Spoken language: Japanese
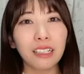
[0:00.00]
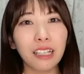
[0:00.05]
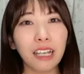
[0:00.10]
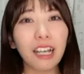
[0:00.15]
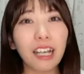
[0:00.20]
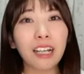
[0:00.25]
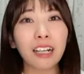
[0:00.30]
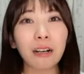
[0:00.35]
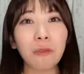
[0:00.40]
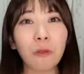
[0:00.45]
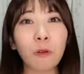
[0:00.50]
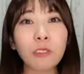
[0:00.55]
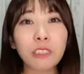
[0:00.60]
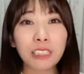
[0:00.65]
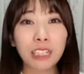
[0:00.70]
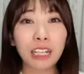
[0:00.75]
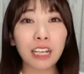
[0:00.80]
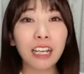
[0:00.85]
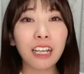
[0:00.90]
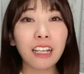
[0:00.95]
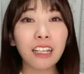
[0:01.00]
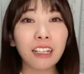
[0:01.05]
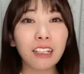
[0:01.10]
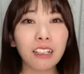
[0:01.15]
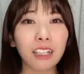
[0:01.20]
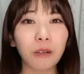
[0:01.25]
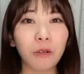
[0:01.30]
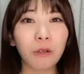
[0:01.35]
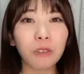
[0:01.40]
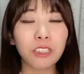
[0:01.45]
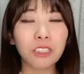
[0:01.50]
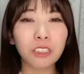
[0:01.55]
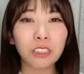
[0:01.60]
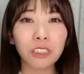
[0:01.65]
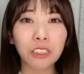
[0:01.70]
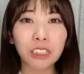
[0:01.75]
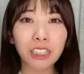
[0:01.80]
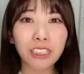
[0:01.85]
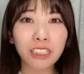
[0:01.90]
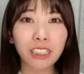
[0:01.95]
あかぼちゃかぼちゃ
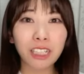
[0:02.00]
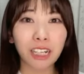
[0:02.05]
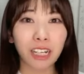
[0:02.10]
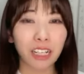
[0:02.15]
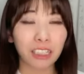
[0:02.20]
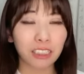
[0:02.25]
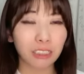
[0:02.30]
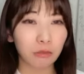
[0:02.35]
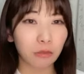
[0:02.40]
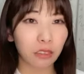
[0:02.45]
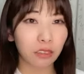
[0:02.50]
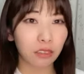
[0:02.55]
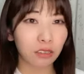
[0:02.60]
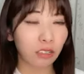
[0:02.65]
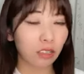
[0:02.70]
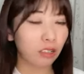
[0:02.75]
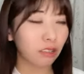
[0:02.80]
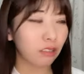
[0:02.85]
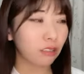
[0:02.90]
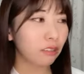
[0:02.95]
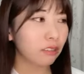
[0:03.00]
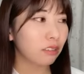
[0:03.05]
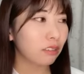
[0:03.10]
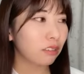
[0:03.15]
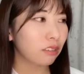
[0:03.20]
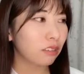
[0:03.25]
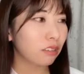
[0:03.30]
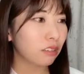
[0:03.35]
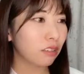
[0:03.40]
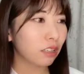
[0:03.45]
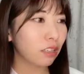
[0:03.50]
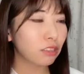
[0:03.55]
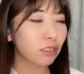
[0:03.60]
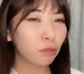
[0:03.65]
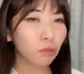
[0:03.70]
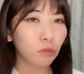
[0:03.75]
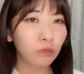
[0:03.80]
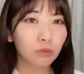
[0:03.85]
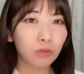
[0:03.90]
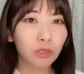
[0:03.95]
1日から始まったえじゃあ
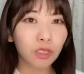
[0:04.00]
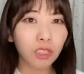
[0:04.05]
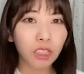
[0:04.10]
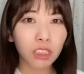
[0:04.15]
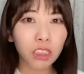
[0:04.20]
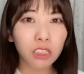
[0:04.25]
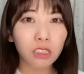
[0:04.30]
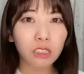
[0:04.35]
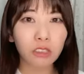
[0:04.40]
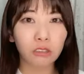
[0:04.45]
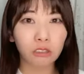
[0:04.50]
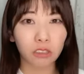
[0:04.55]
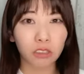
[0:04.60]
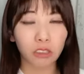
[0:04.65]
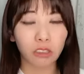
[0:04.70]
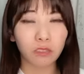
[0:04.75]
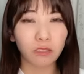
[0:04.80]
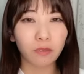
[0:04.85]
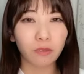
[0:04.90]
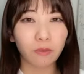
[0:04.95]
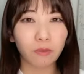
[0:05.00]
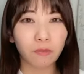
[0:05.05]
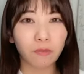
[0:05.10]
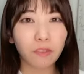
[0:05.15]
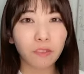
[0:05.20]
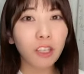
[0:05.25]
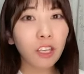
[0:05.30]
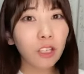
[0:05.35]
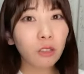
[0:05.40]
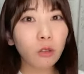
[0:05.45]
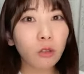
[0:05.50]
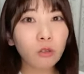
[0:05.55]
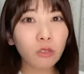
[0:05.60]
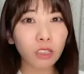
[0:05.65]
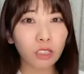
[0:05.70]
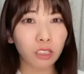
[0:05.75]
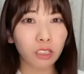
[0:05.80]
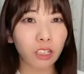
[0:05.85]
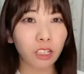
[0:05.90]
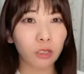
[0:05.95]
もう6日経ってるじゃんえ飲ん
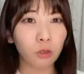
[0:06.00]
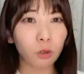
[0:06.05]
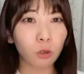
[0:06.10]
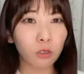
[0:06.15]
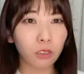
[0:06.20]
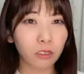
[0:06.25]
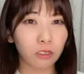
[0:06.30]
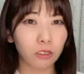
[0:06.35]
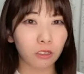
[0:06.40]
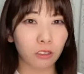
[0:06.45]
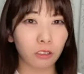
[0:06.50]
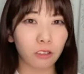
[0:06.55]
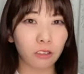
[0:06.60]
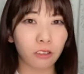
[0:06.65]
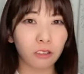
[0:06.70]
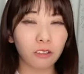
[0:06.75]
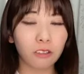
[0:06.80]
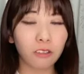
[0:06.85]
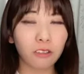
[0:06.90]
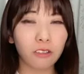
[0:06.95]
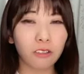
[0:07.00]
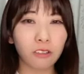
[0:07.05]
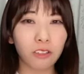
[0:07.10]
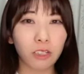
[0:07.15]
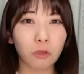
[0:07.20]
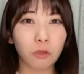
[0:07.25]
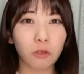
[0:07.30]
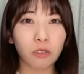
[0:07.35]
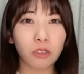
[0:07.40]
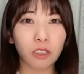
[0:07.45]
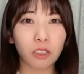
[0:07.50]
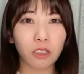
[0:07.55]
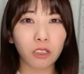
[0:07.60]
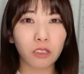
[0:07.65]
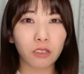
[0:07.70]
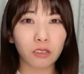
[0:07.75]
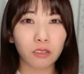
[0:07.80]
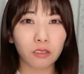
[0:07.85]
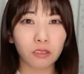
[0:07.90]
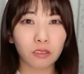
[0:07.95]
でないどうだったかぼちゃ